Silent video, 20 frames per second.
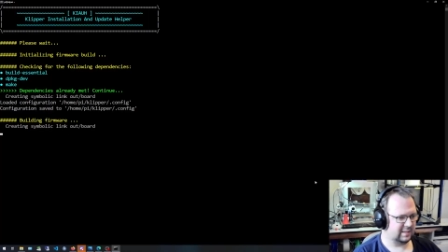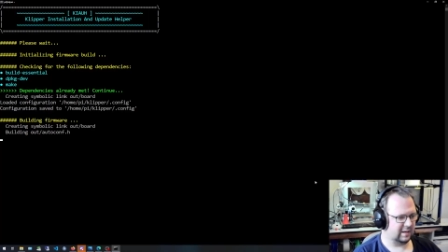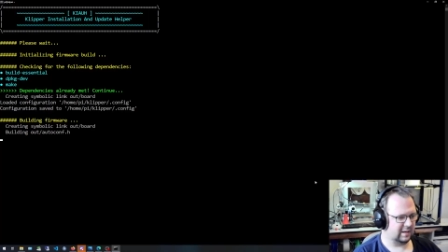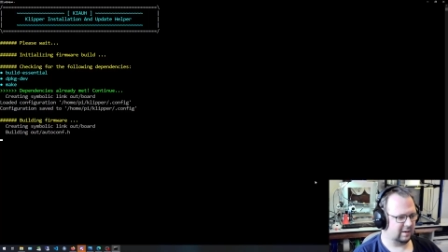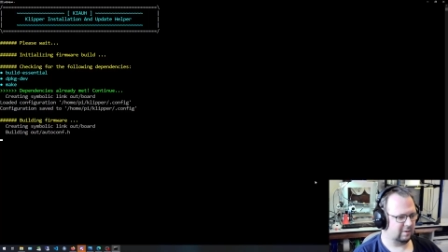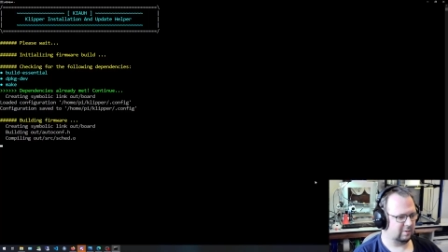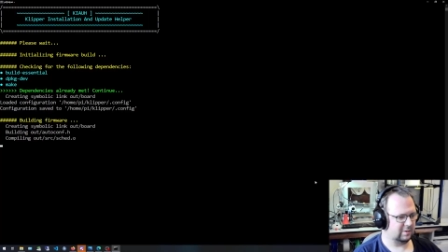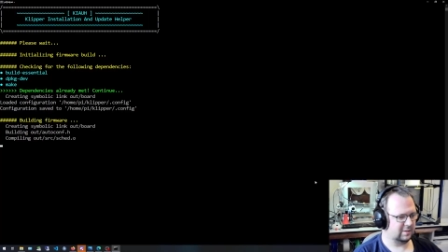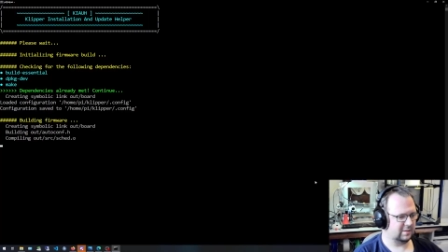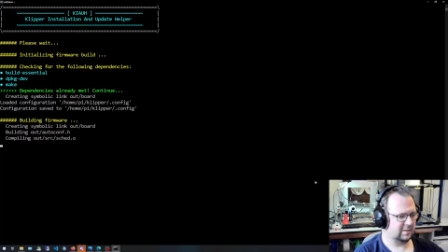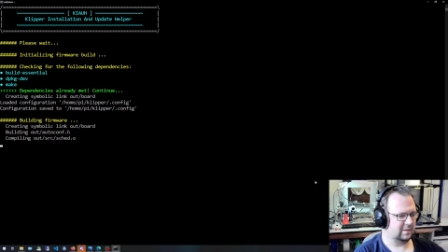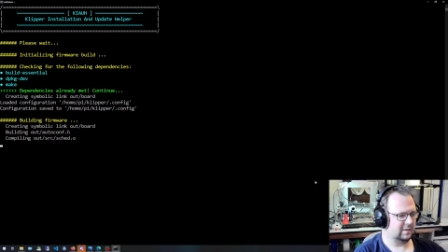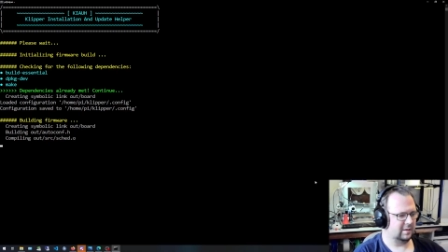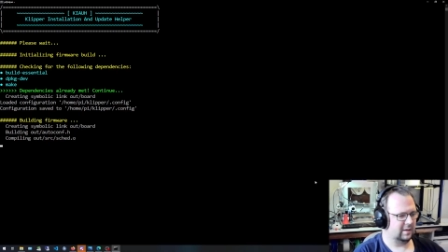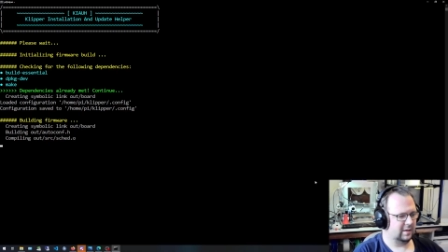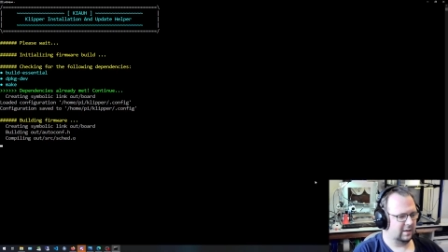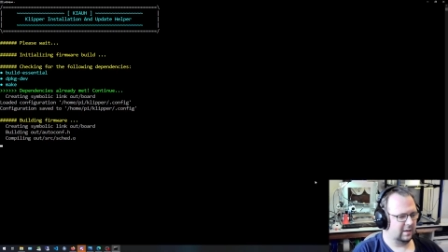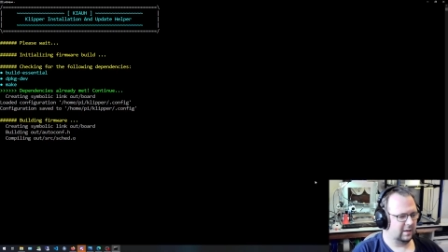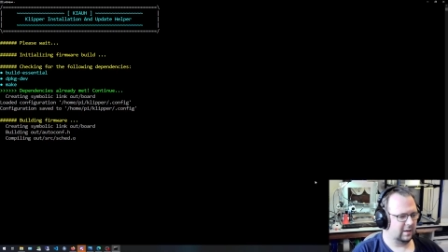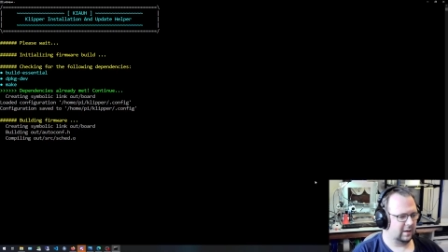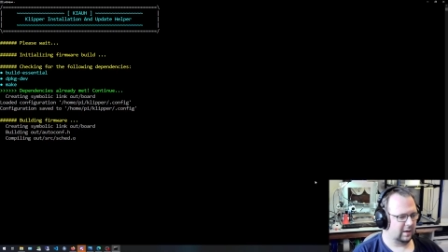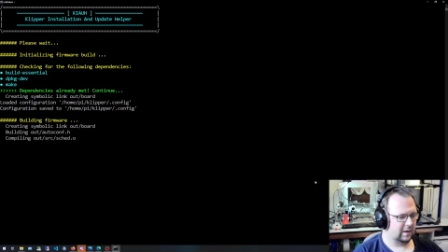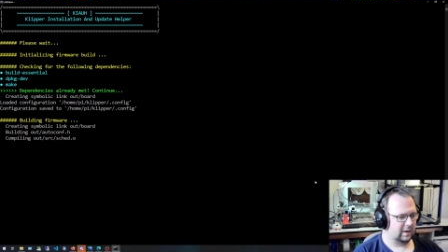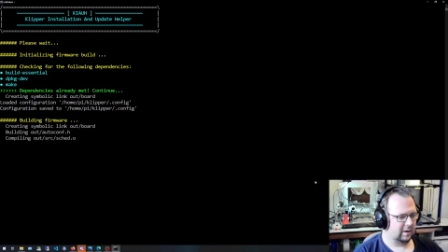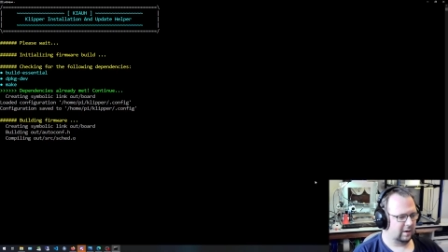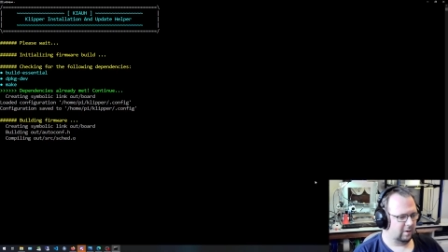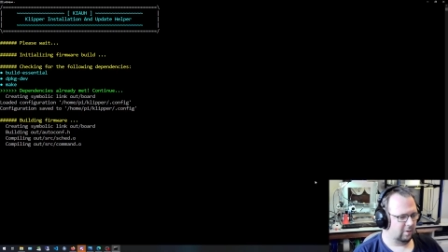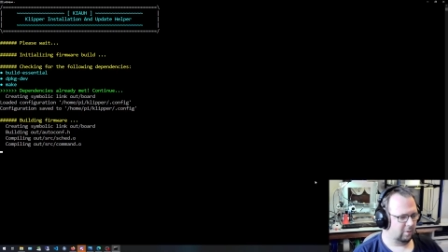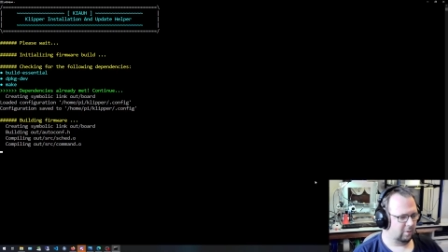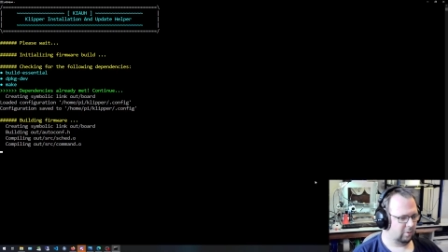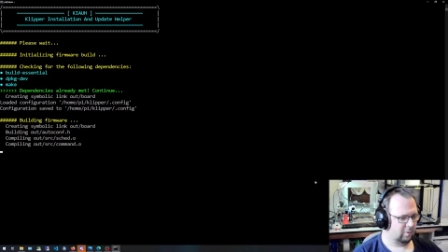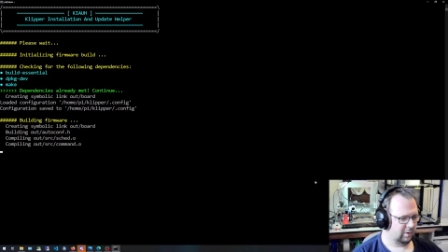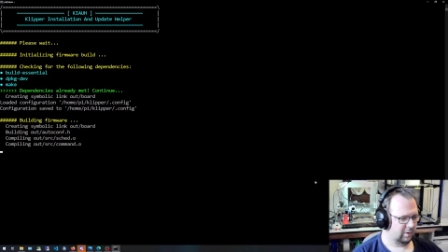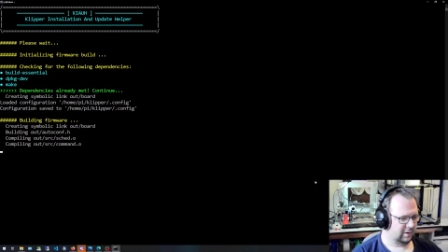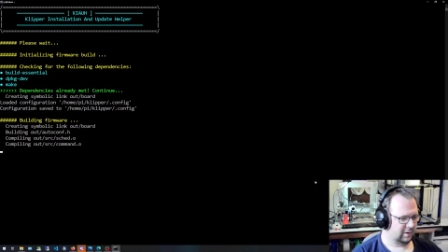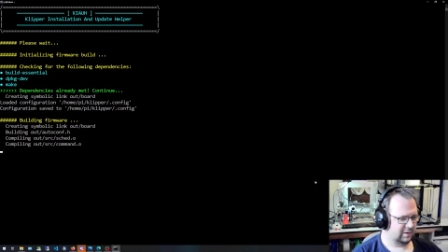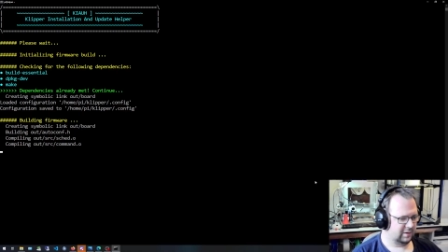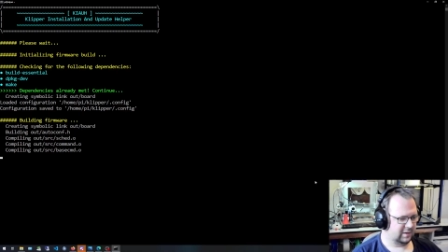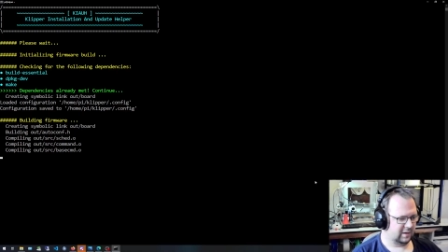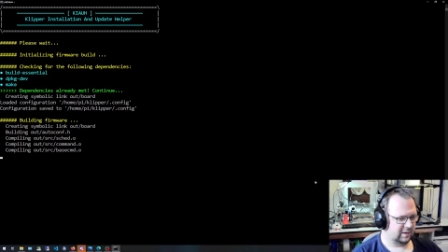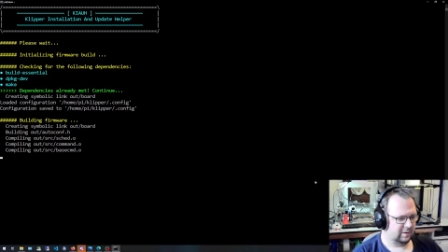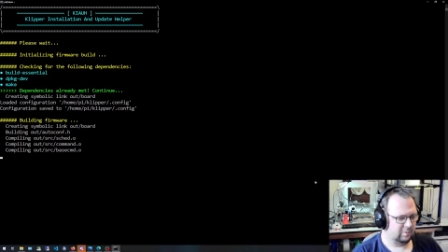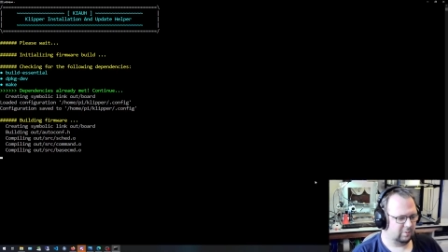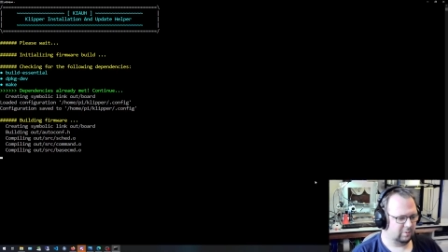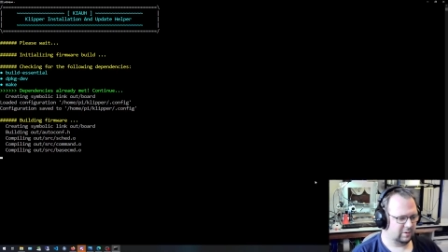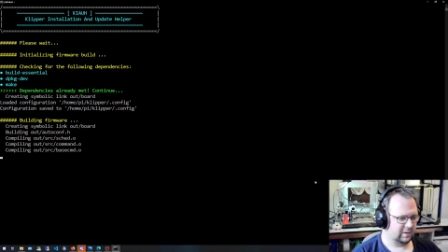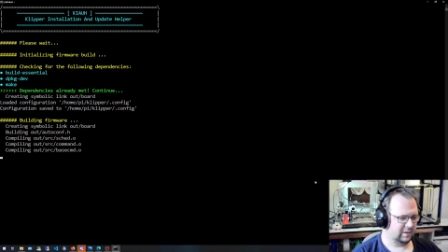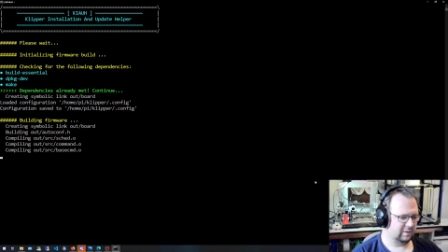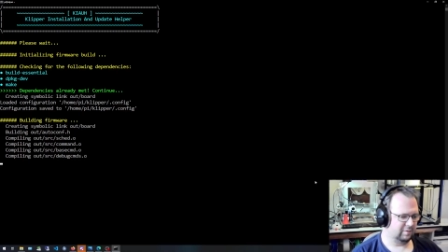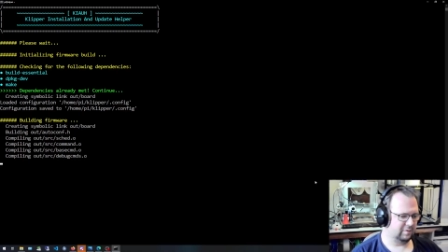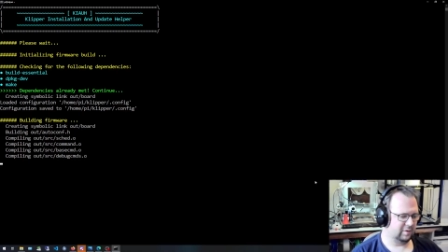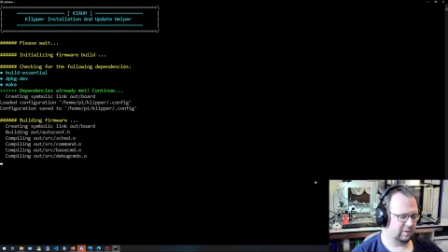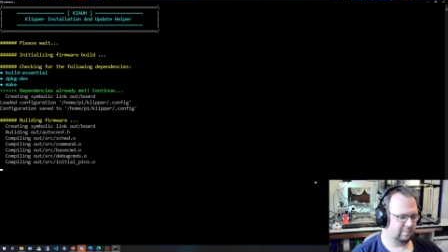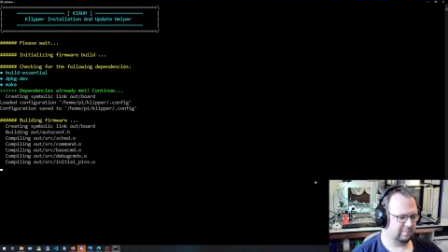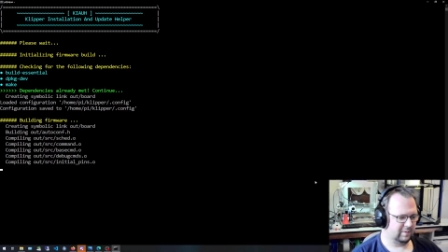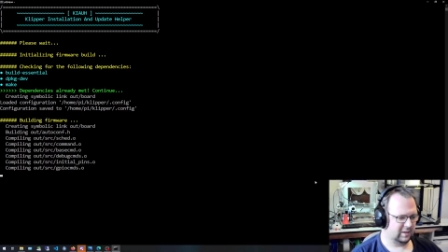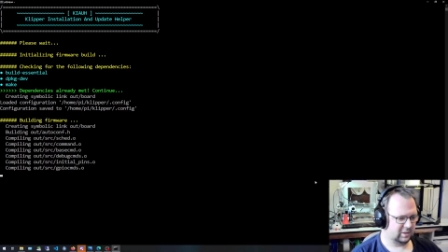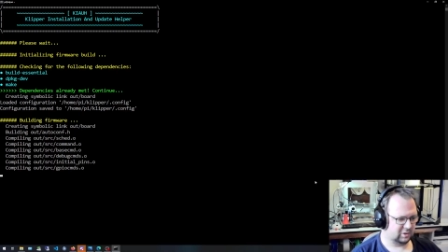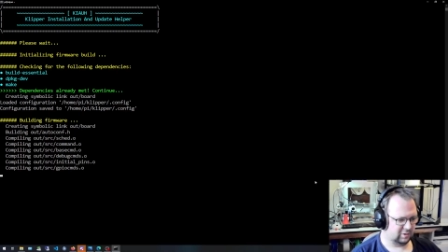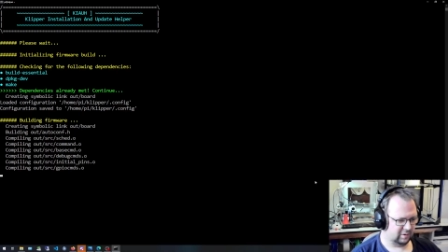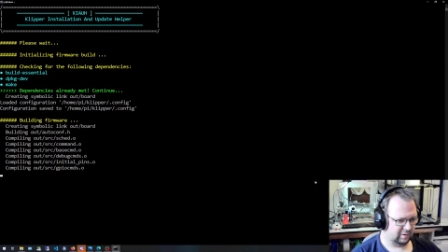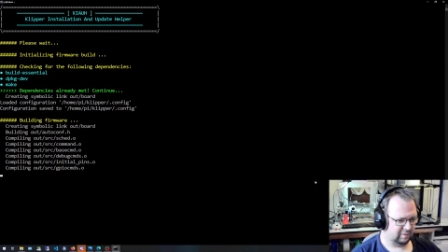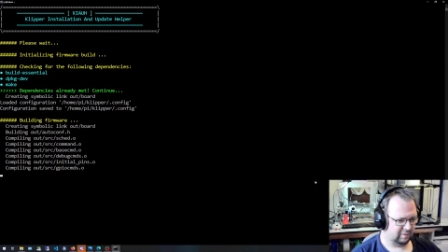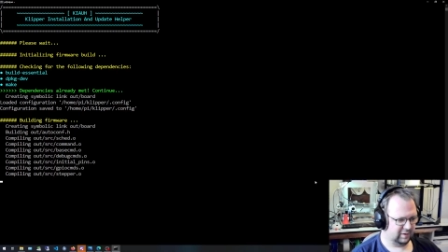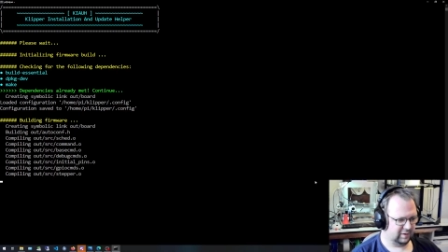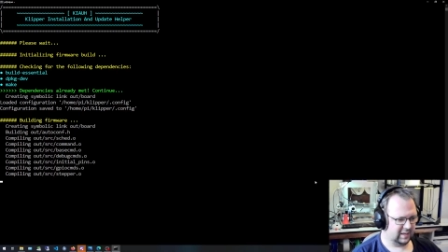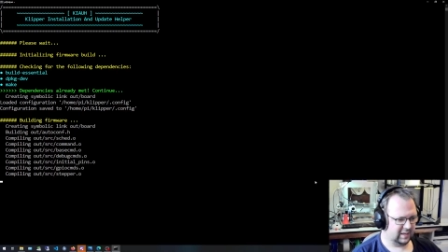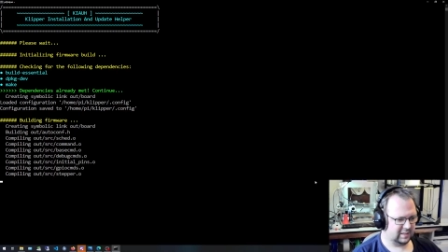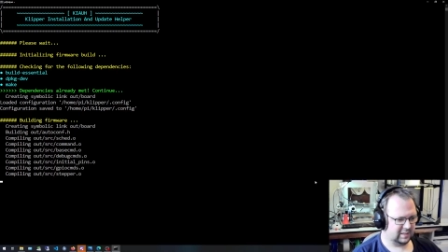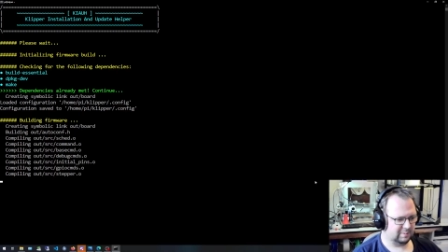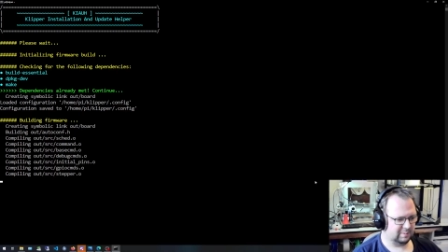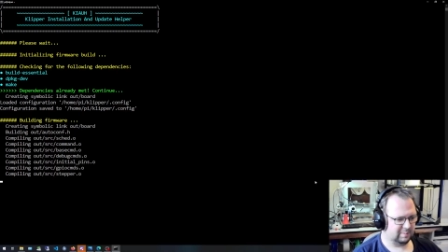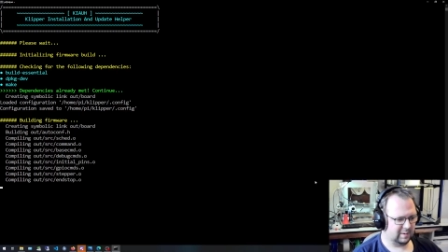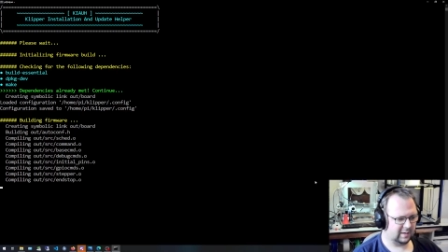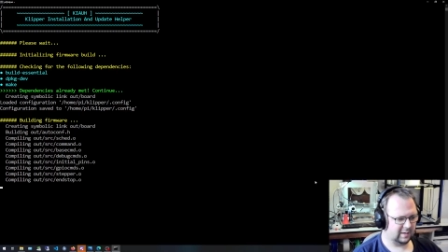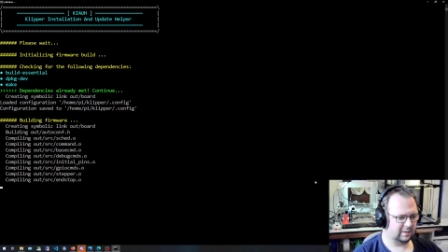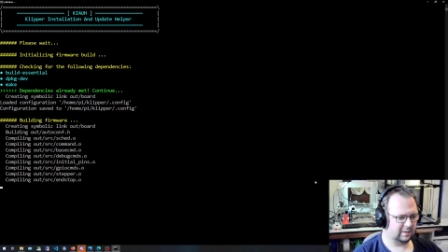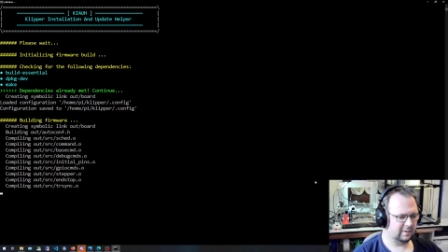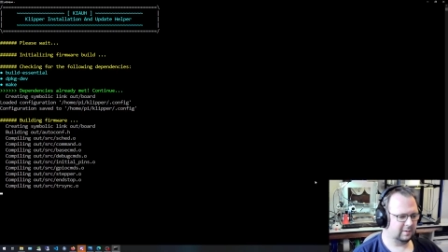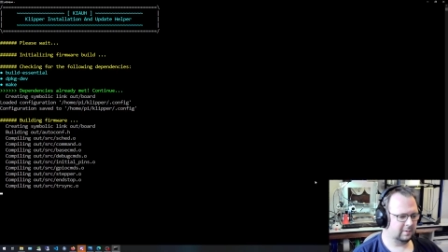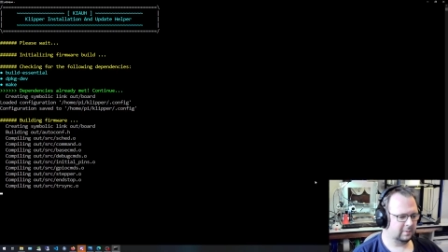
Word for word: raus und dann tut er die Firmware schon fertig machen.